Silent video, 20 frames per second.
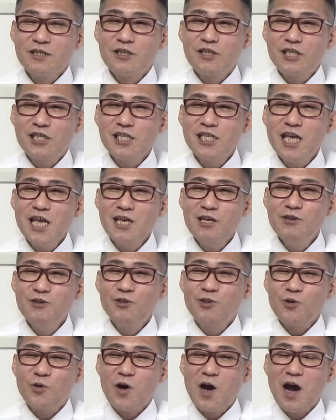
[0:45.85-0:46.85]
口で
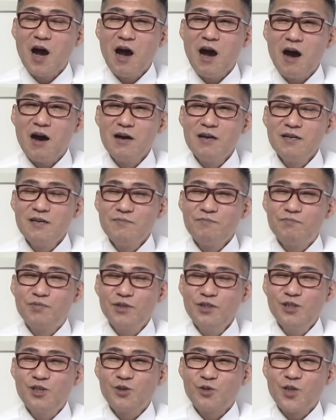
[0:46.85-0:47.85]
言うとか
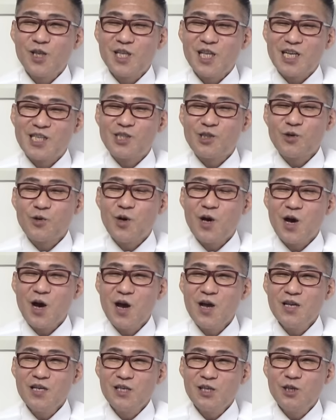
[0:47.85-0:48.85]
文章で出すと
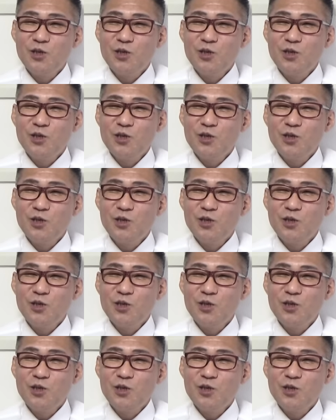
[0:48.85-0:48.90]
か